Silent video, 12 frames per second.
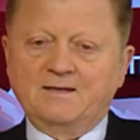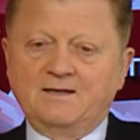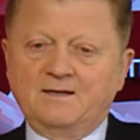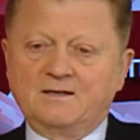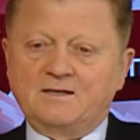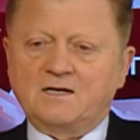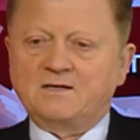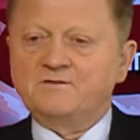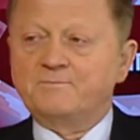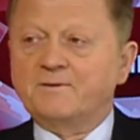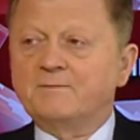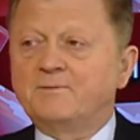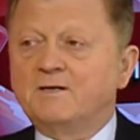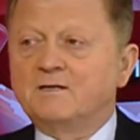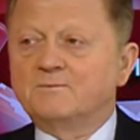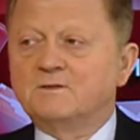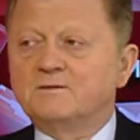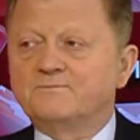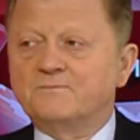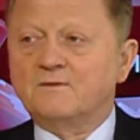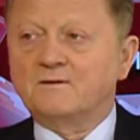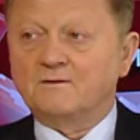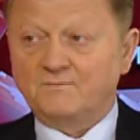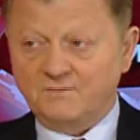каковы проблемы
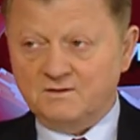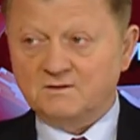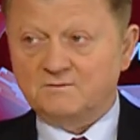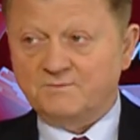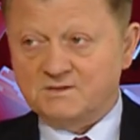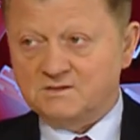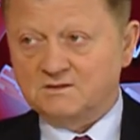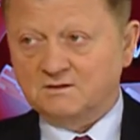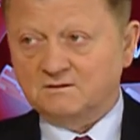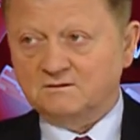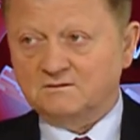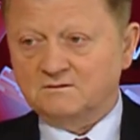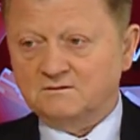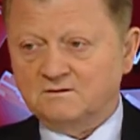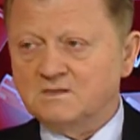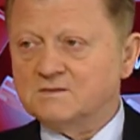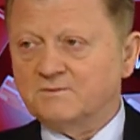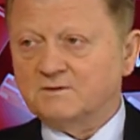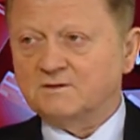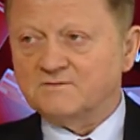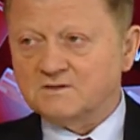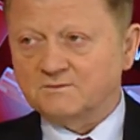видит президент, избранный всем